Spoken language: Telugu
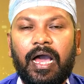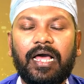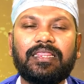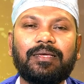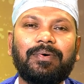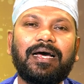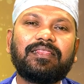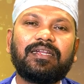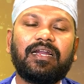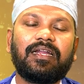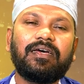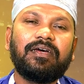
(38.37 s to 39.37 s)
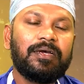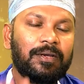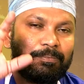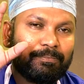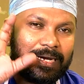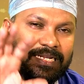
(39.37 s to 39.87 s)
అంత మాత్రాన
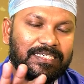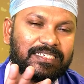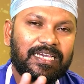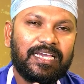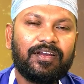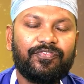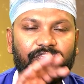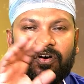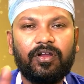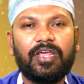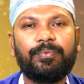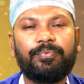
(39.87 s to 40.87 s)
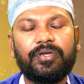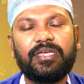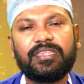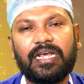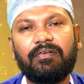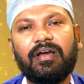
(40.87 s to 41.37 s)
మంచి హెయిర్ ఫాల్ అయిపోయి
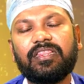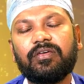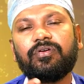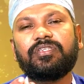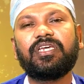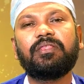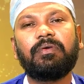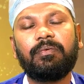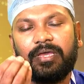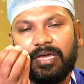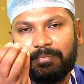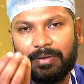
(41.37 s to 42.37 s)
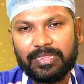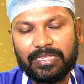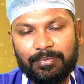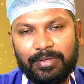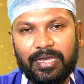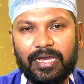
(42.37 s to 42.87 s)
తర్వాత వచ్చేది బేబీ హెయిర్
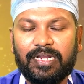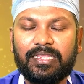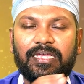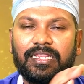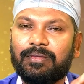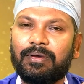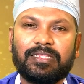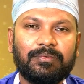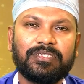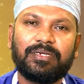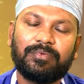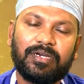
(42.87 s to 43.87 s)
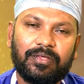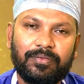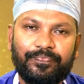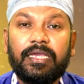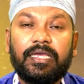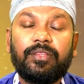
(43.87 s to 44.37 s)
మాత్రమే అనేది ఎంత మాత్రం నిజం కాదు
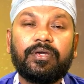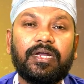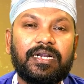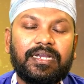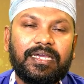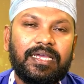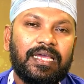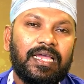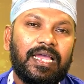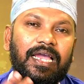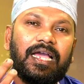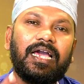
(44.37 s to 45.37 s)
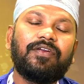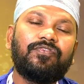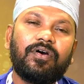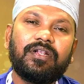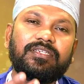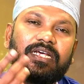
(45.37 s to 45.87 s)
ఎందుకంటే హెయిర్
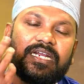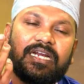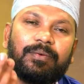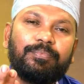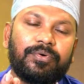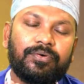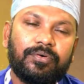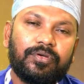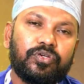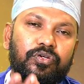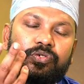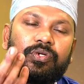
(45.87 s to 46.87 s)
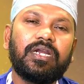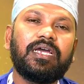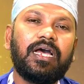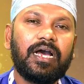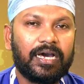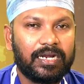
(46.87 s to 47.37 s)
ఫాల్ జరిగినప్పుడు
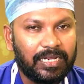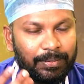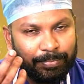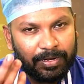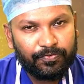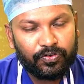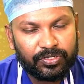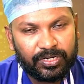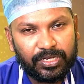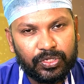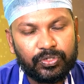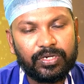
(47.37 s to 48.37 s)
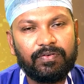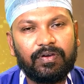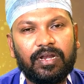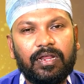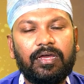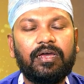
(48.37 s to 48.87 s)
యూజువల్గా ఆ రీపర్ఫ్యూషన్ ఇంజురీ
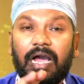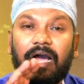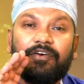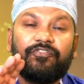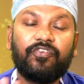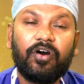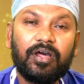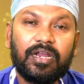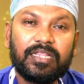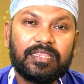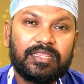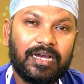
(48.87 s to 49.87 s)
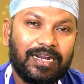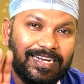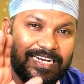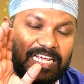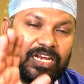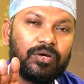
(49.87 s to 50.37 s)
వల్ల ఆ ఫాల్ అంతా
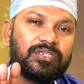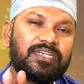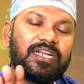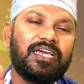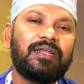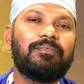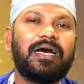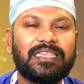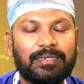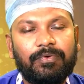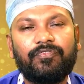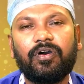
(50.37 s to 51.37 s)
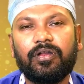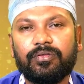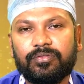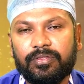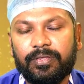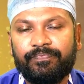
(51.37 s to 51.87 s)
టీలోజన్ హెయిర్ మాత్రమే ఫాల్
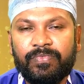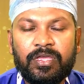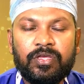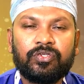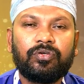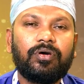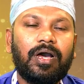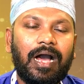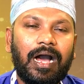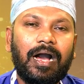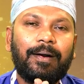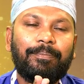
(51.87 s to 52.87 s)
అవుతుంది సో ఆ